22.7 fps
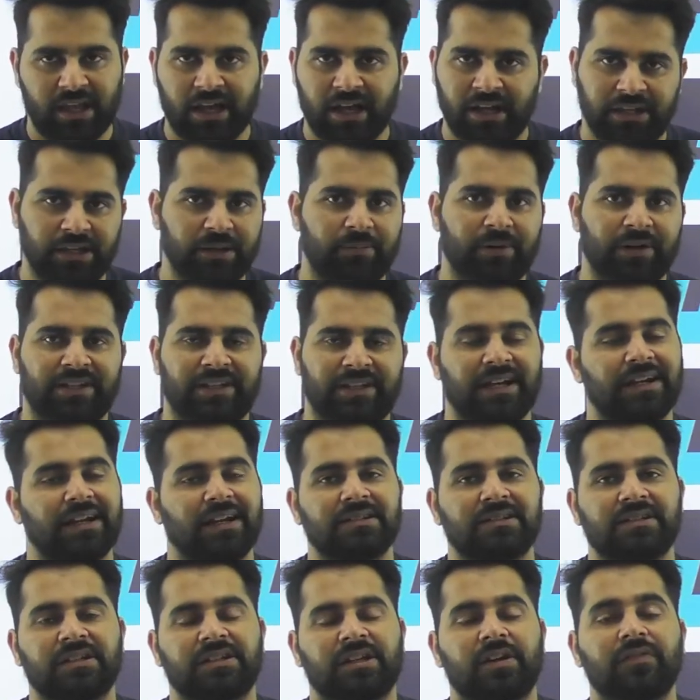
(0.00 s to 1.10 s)
आइए बढ़ते हैं क्लास
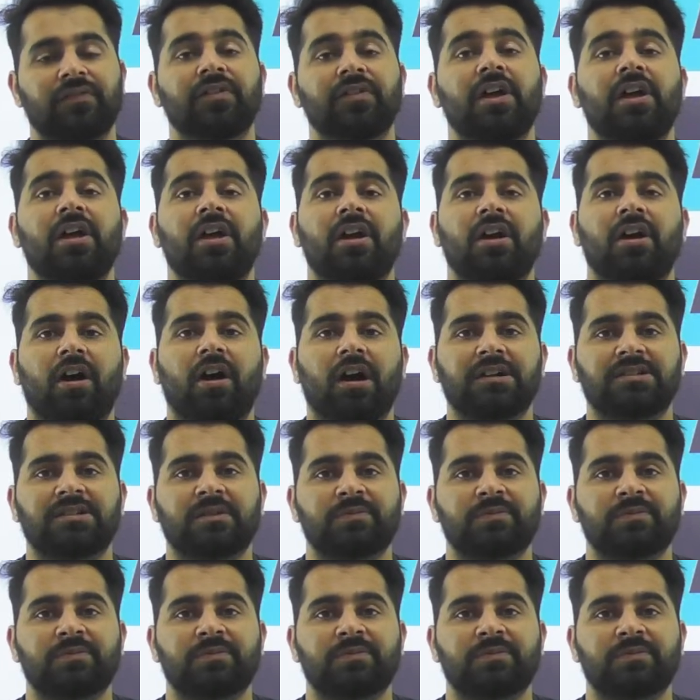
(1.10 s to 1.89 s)
की तरफ और सबसे